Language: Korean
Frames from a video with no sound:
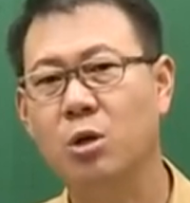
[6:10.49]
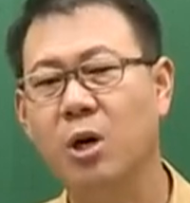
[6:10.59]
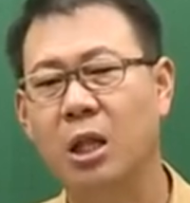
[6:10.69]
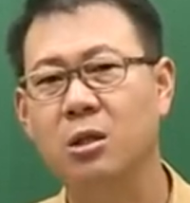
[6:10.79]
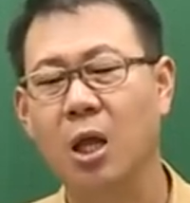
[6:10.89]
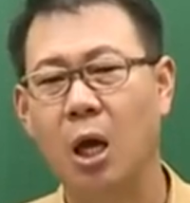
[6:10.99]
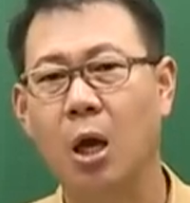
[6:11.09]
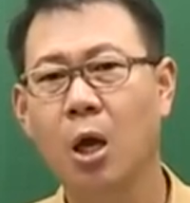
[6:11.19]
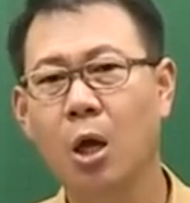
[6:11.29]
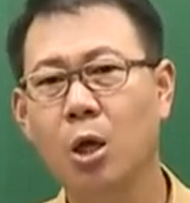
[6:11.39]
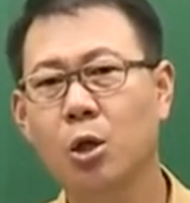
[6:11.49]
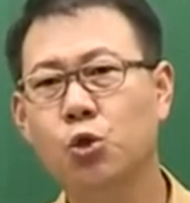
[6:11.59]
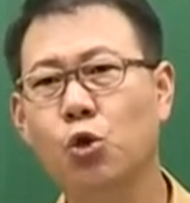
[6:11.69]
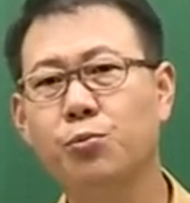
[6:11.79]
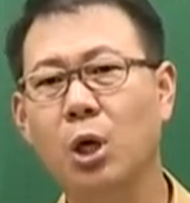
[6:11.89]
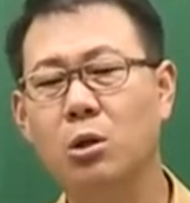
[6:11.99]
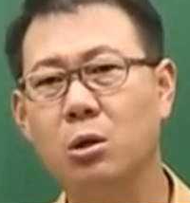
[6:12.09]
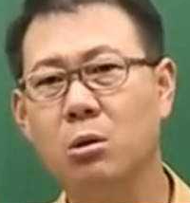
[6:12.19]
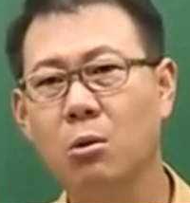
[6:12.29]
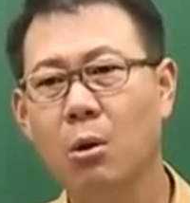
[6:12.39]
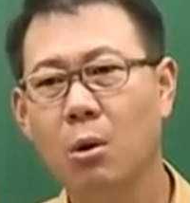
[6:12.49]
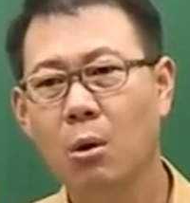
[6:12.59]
넘어가는데 수험생들은